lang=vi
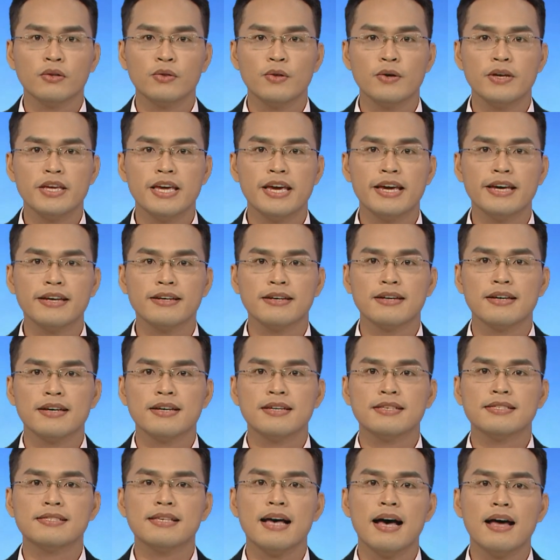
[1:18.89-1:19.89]
Tuy nhiên,
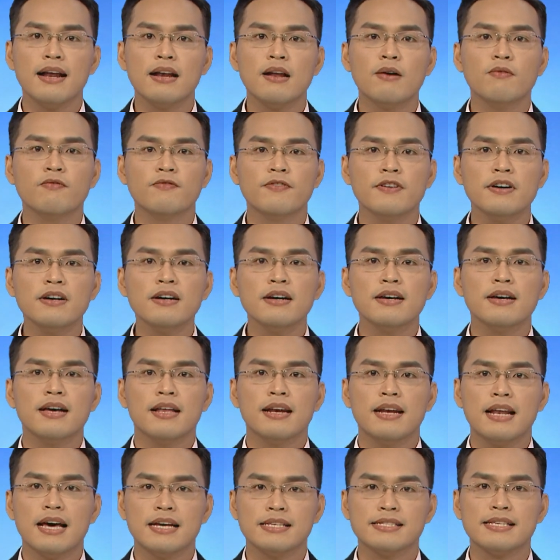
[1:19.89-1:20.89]
xã Long Phước
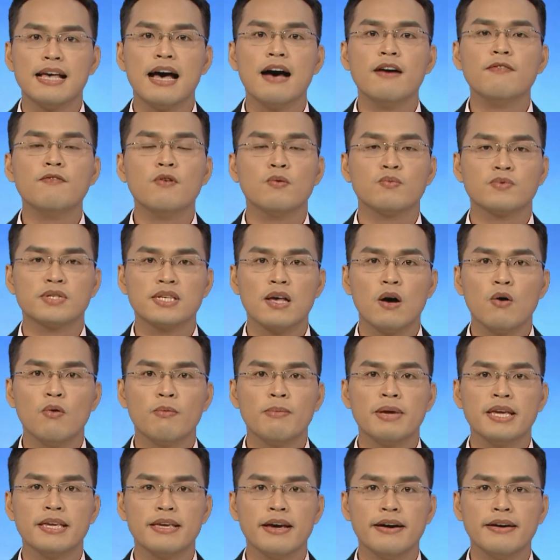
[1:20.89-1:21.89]
là xã vùng
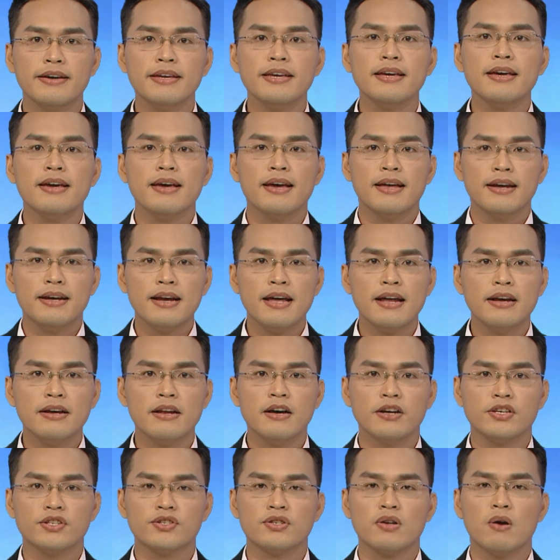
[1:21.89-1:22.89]
sâu biên giới nên
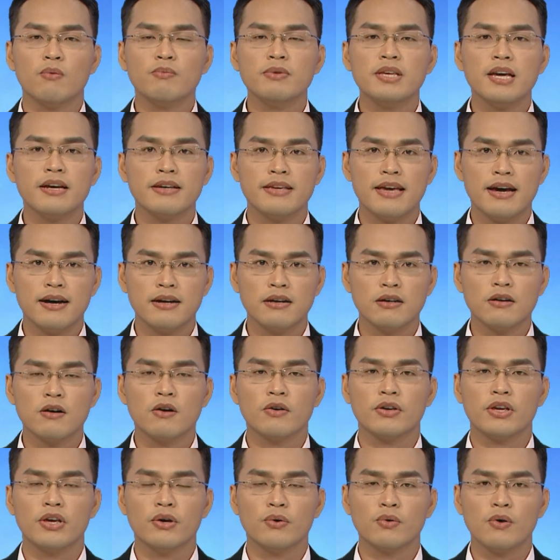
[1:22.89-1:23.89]
đời sống nhân dân
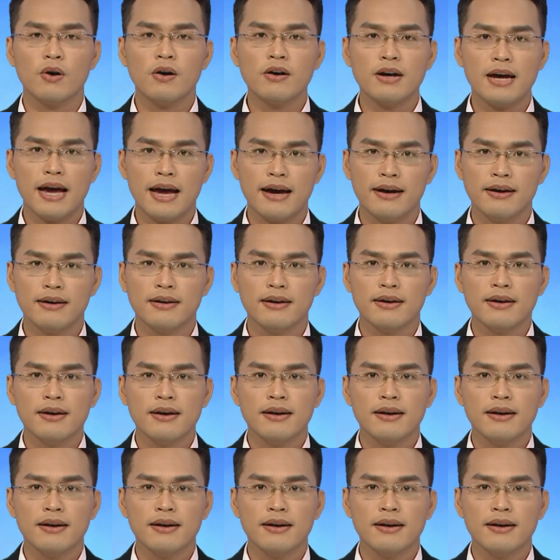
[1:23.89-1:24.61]
còn nhiều khó khăn.